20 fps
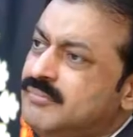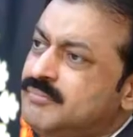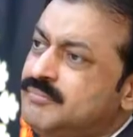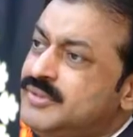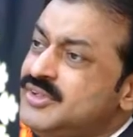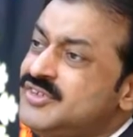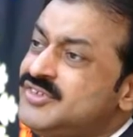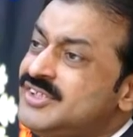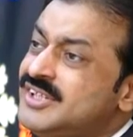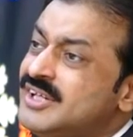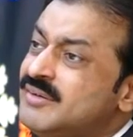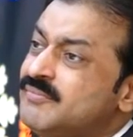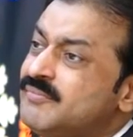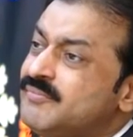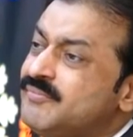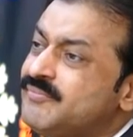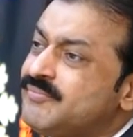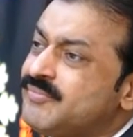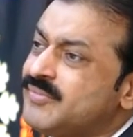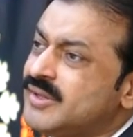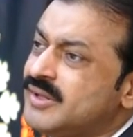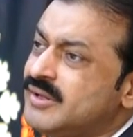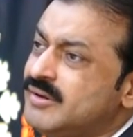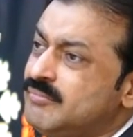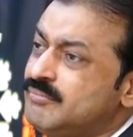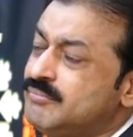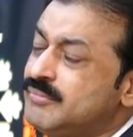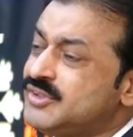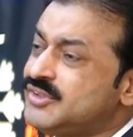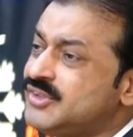बी सी एम
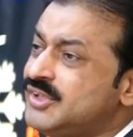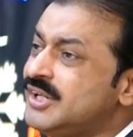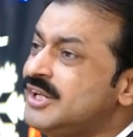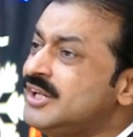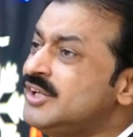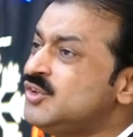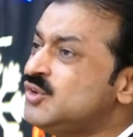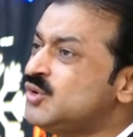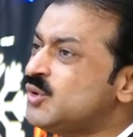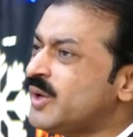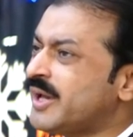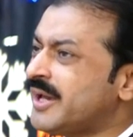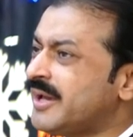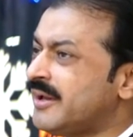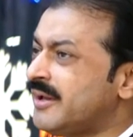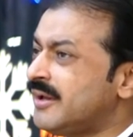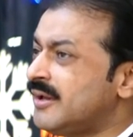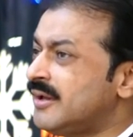मशीन जो है